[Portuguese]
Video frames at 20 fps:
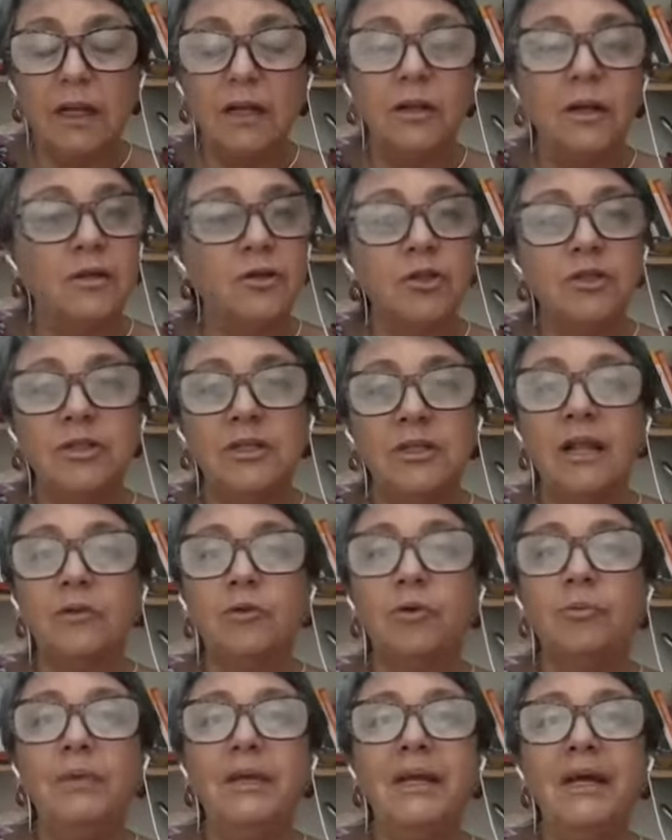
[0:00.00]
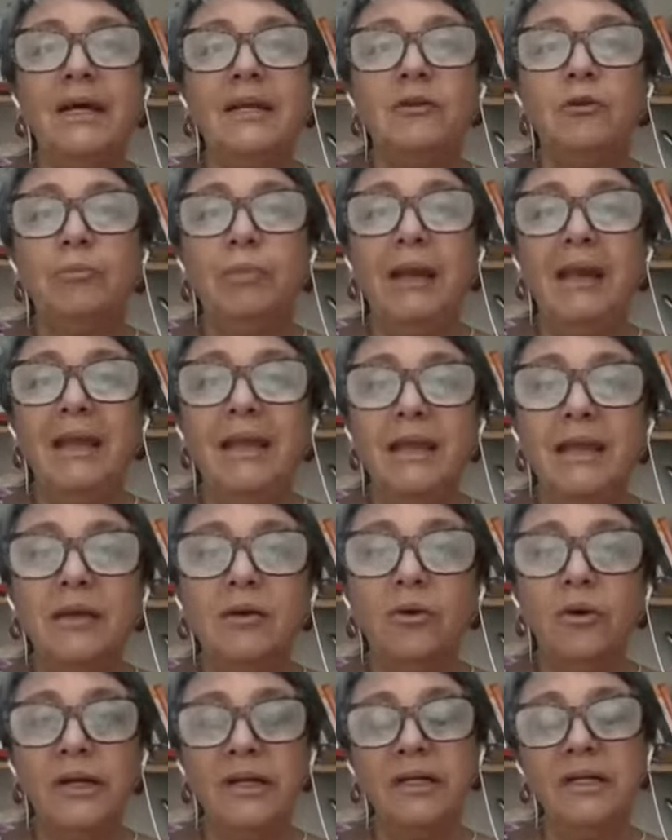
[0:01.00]
a gente está dominado pela
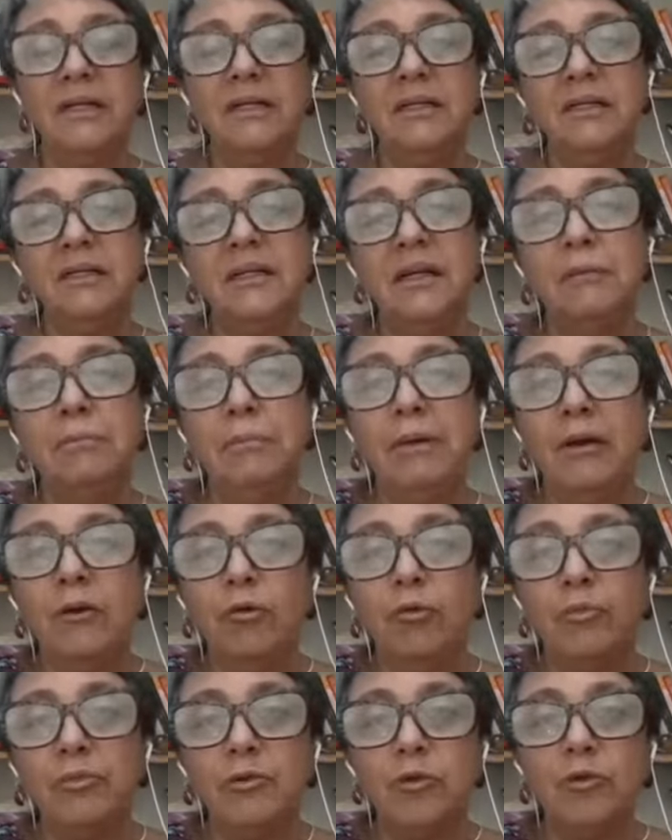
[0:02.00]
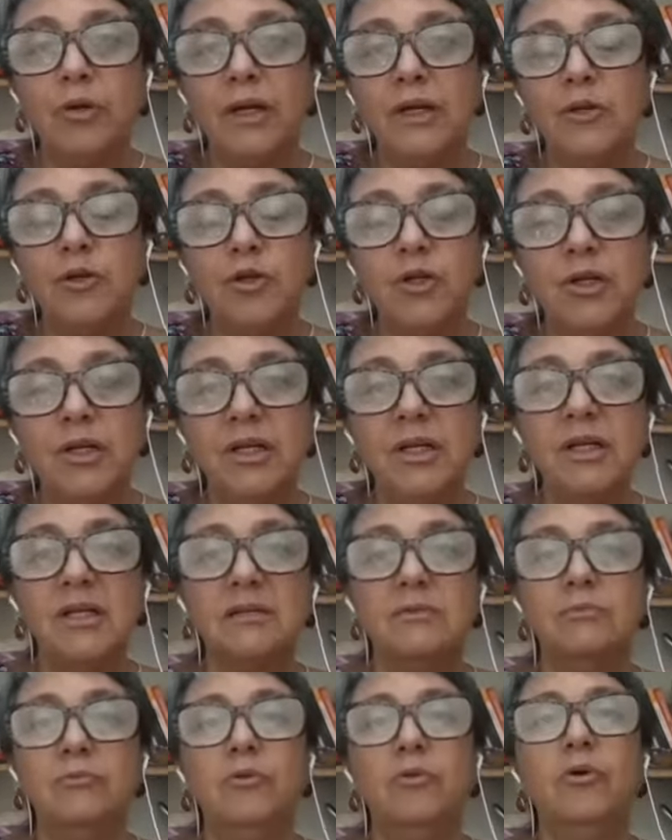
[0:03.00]
ignorância, pelo
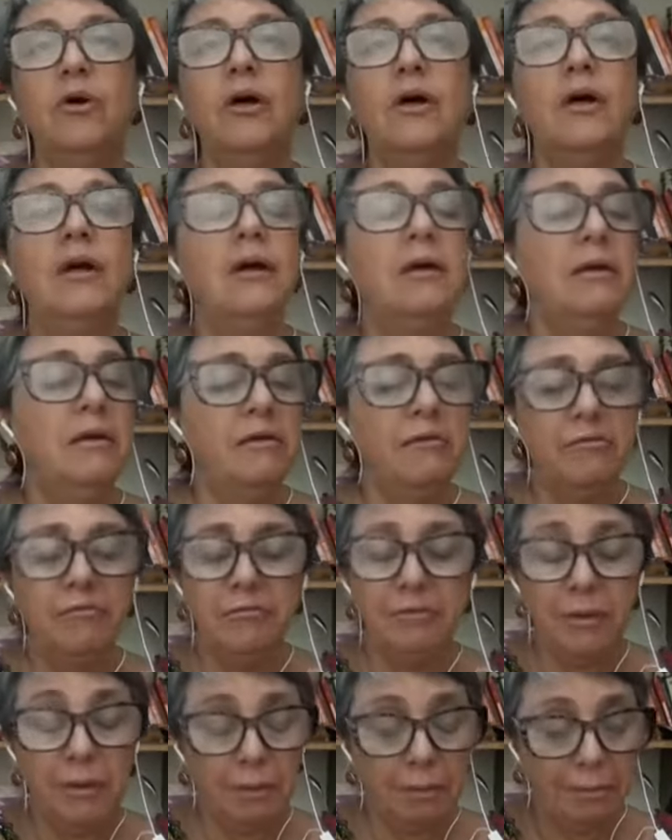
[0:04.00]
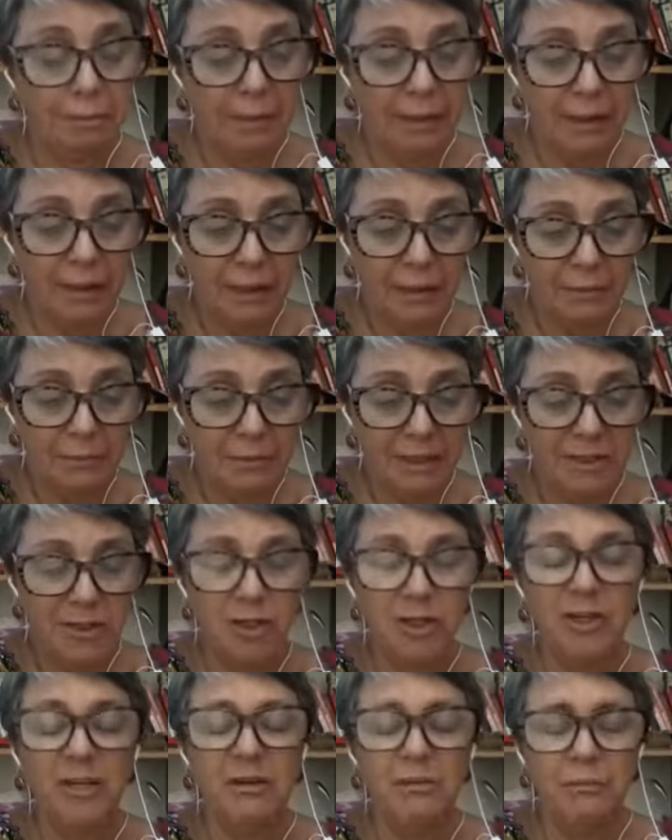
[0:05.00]
obscurantismo, enfim, pela
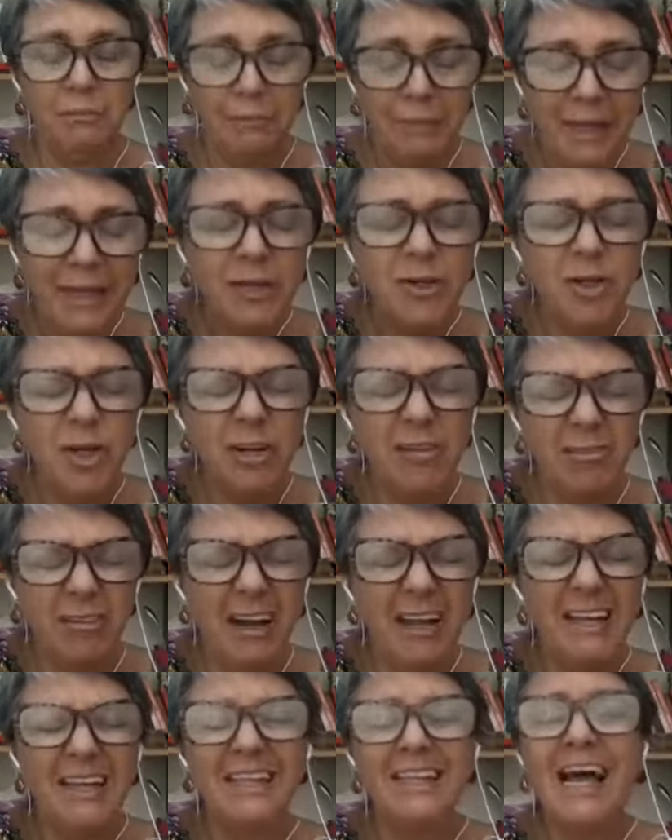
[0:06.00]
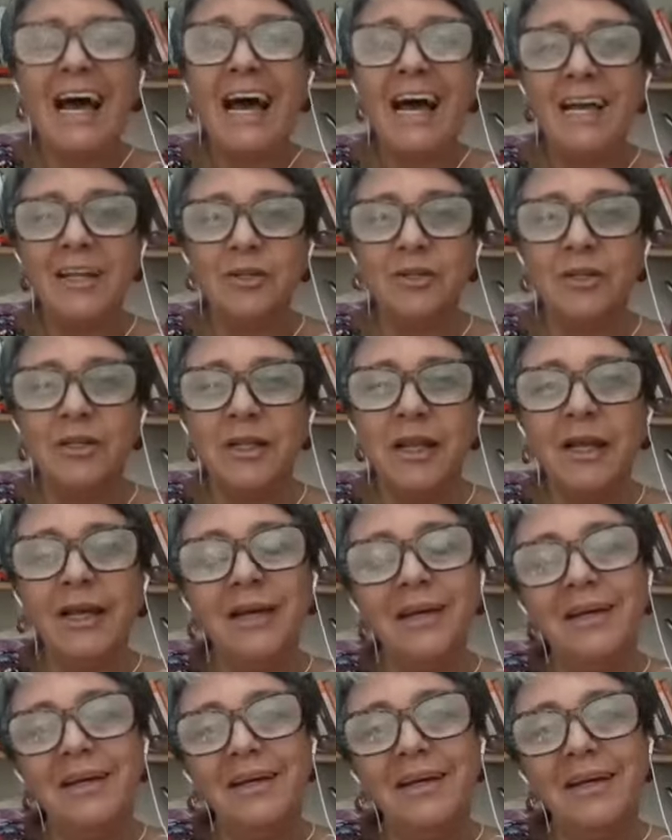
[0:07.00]
medi medievalidade,
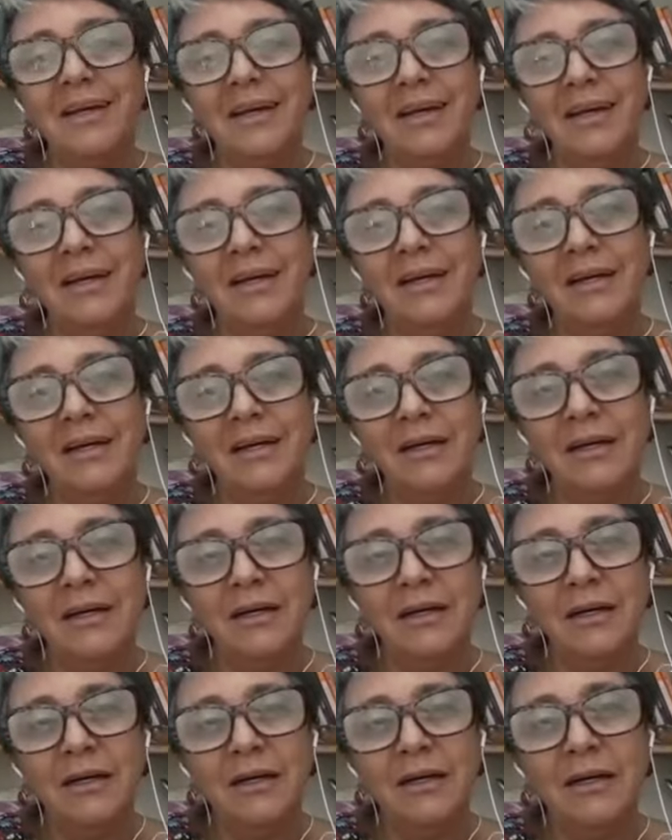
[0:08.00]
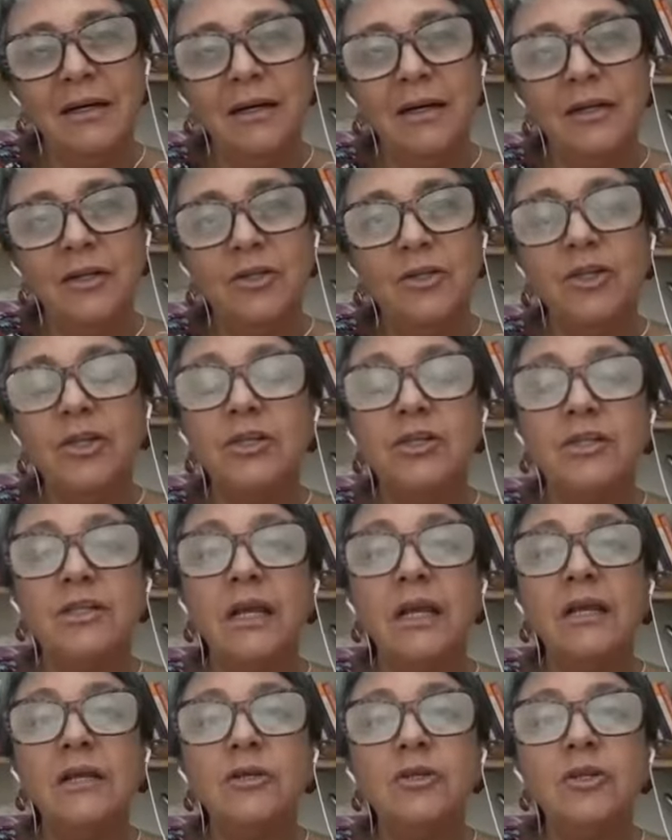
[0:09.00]
né? Uh, de
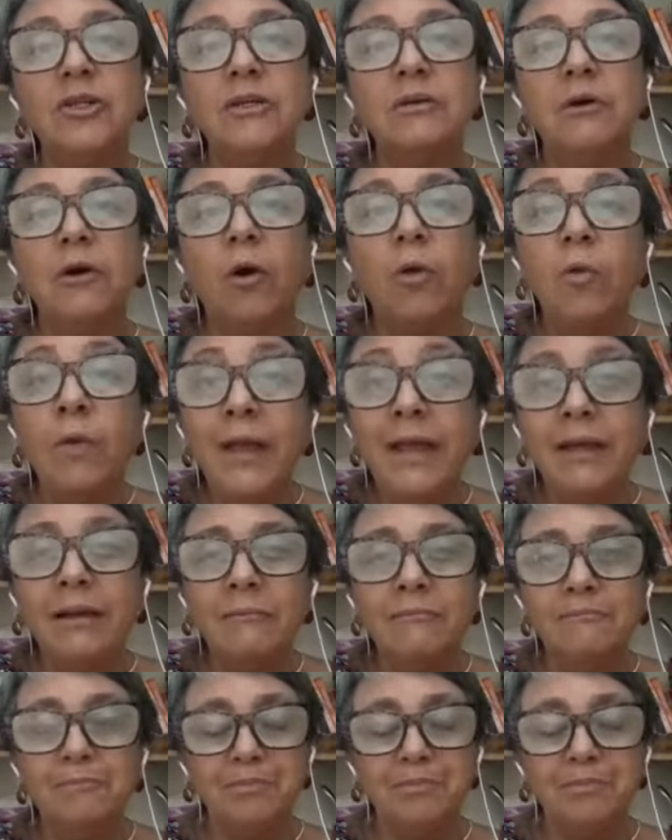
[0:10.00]
gente ruim.